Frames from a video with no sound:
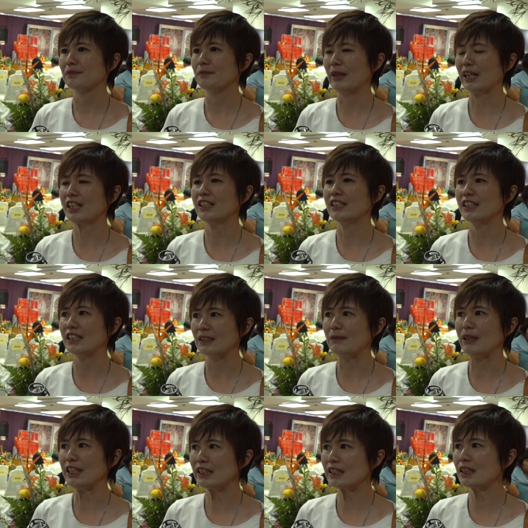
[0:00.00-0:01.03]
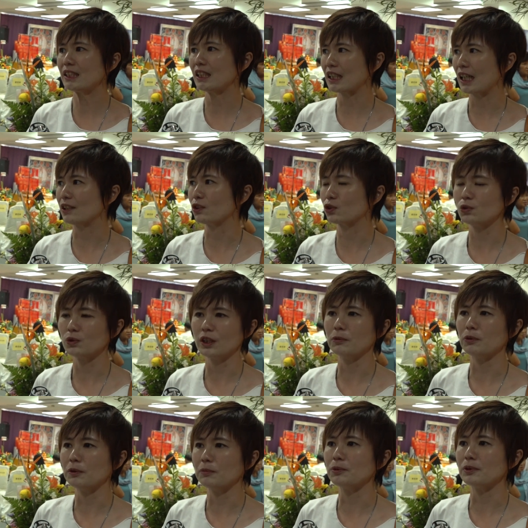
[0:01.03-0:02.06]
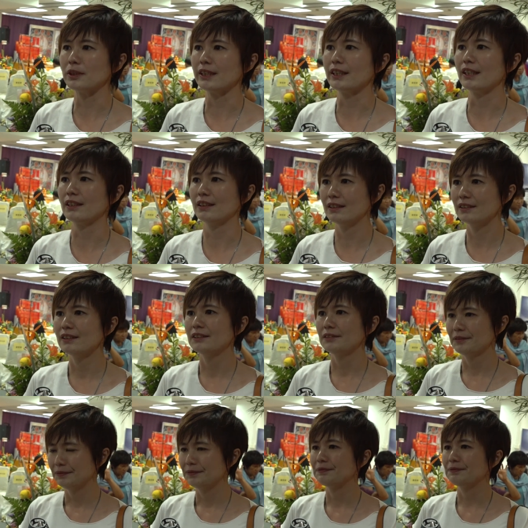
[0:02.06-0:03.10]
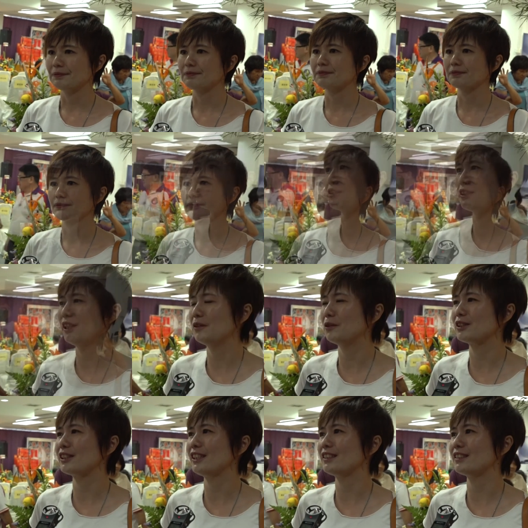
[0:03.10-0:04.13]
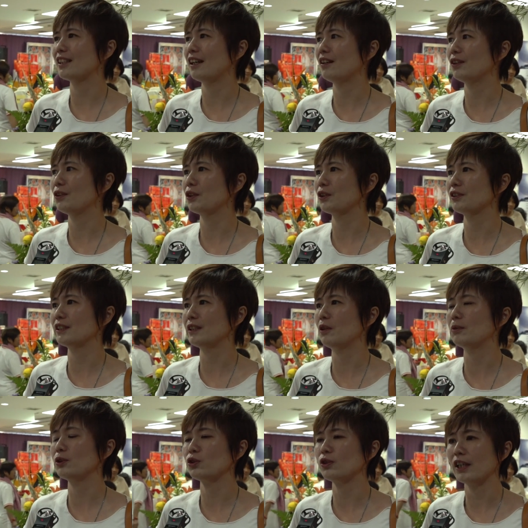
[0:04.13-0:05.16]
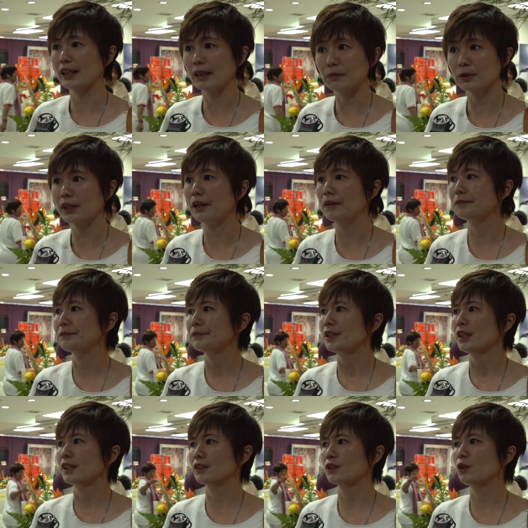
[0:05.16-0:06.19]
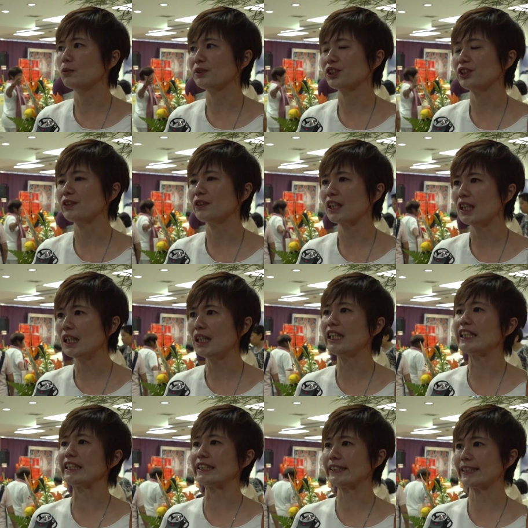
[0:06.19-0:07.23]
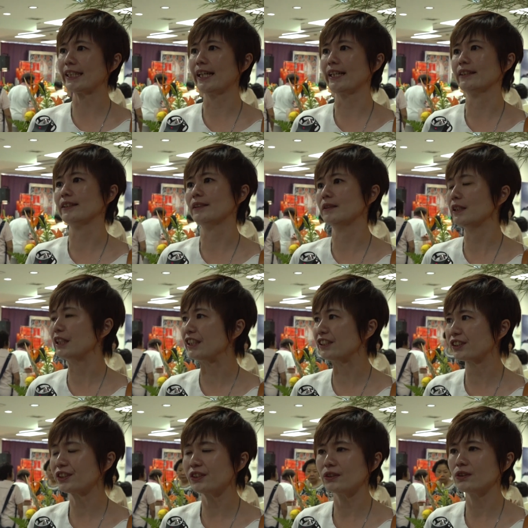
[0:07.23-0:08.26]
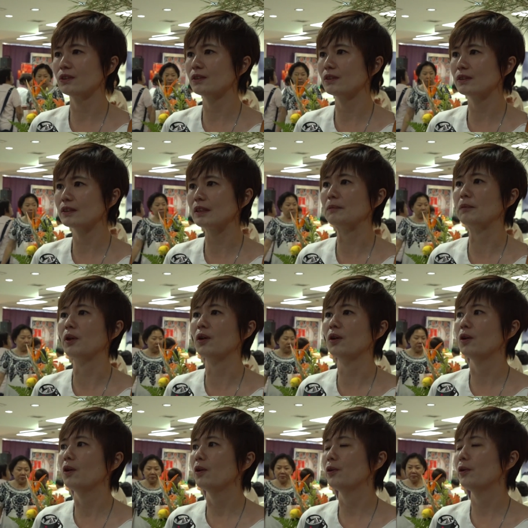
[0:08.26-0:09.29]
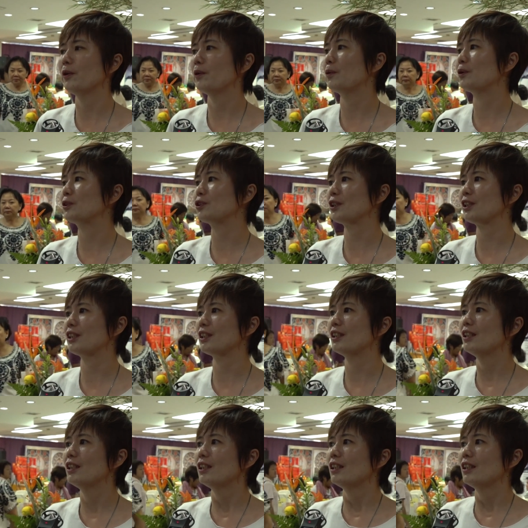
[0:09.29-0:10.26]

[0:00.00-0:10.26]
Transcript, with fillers: 每个人的每一次的感触也会不一样，哎，我才知道很多东西我们虽然看不到，可是我们是有那个灵在的。你是什么？因为我觉得